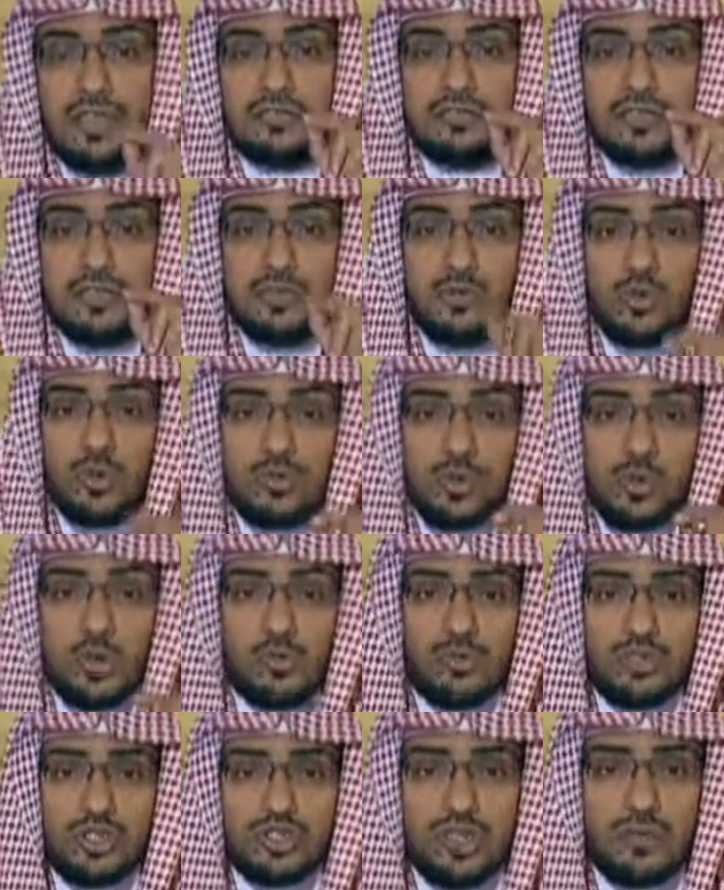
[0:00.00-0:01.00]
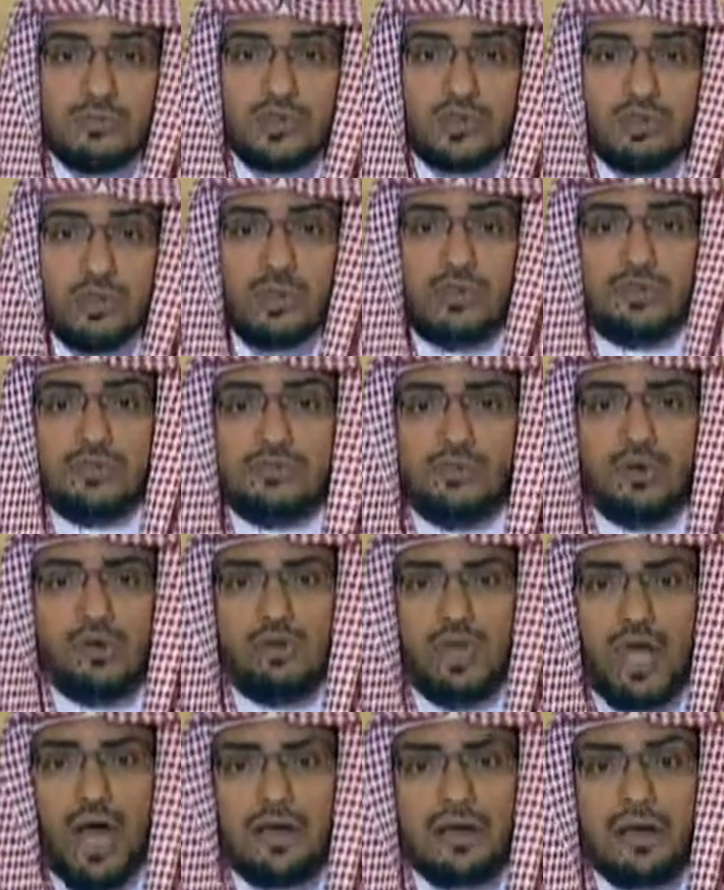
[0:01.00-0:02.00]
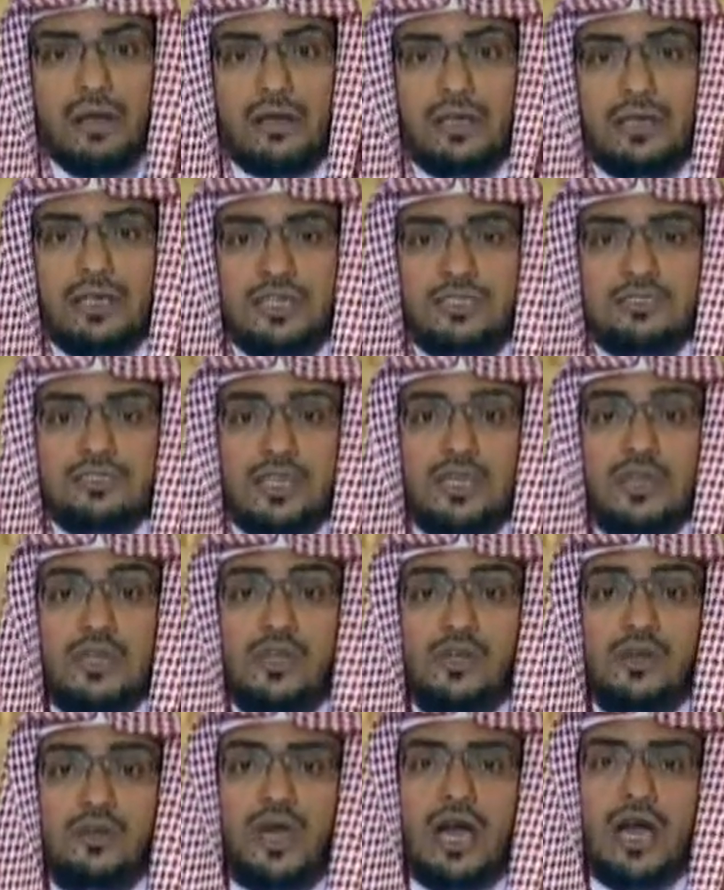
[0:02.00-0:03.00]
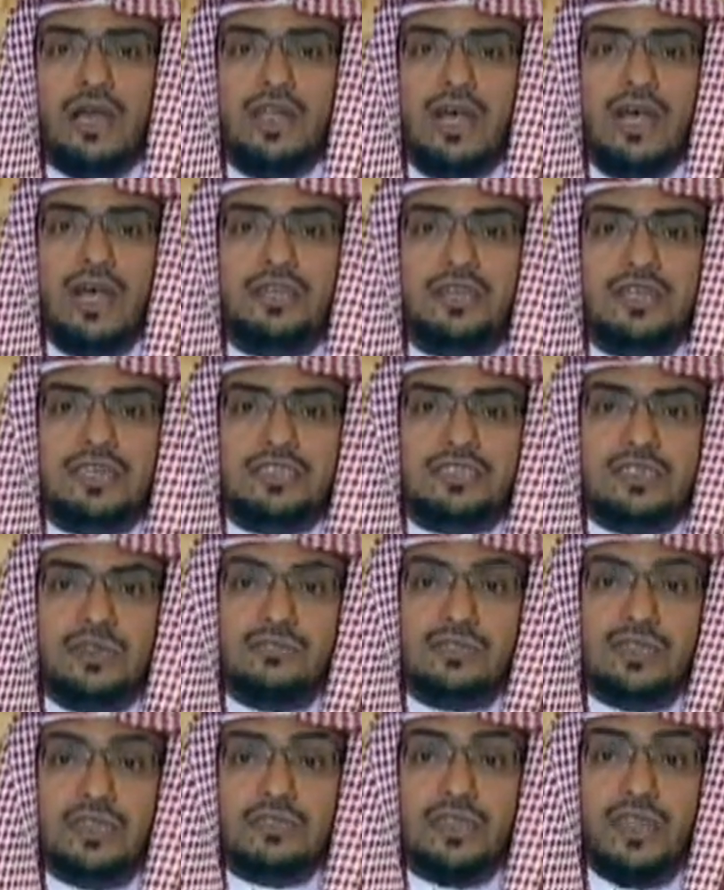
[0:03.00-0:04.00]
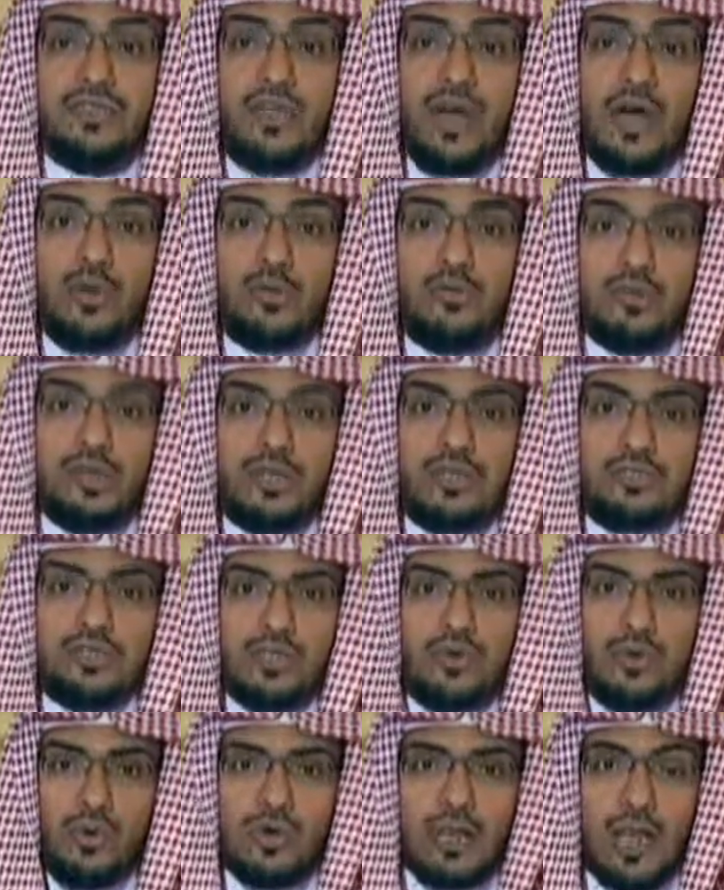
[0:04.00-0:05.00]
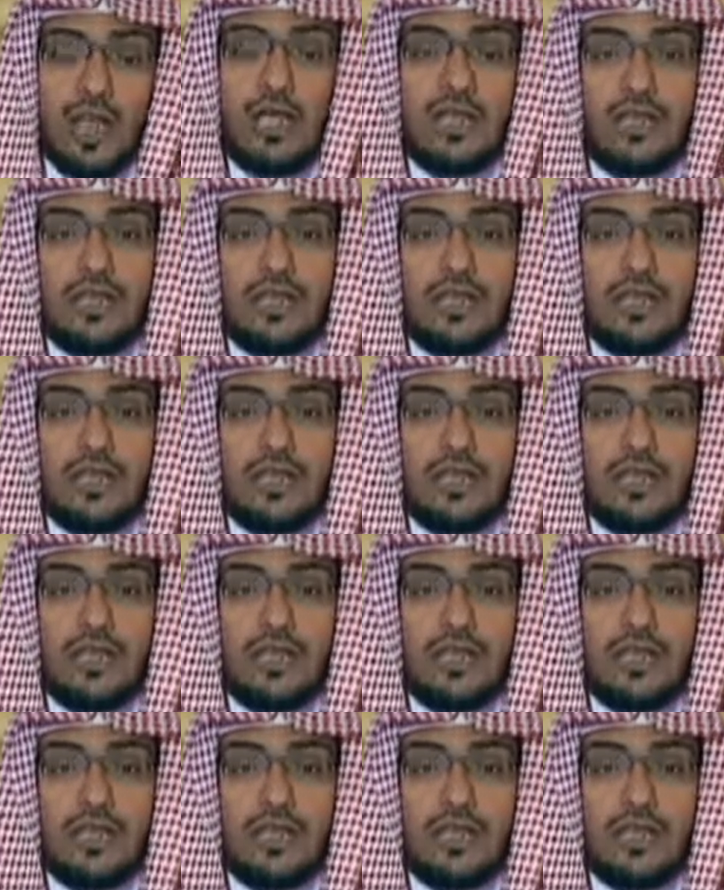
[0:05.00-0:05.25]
تدنو منهم الشمس ويلجمهم العرق دليل على أن الشمس تظهر مرة أخرى